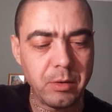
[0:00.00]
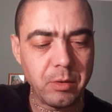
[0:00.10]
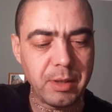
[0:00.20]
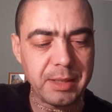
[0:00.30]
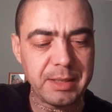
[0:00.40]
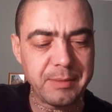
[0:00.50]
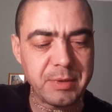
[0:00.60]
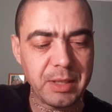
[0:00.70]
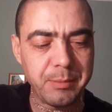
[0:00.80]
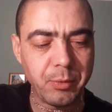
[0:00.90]
und nachdem
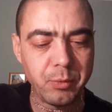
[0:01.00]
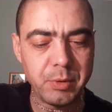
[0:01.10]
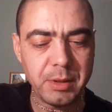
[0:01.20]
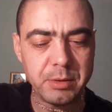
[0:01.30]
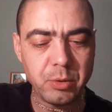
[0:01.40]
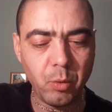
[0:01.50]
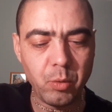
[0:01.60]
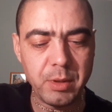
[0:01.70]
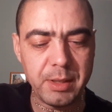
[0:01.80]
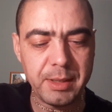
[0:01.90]
seine Brüder
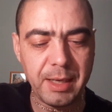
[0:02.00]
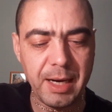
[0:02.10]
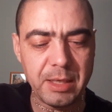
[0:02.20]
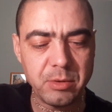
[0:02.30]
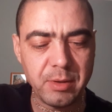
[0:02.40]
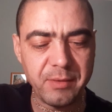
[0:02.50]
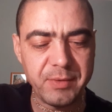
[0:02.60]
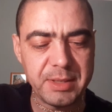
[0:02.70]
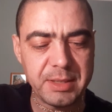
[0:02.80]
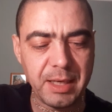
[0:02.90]
Drona ihre Achtung
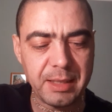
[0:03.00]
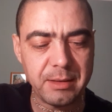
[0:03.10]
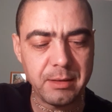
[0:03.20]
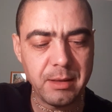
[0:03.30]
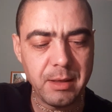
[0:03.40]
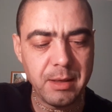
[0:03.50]
erwiesen hatten,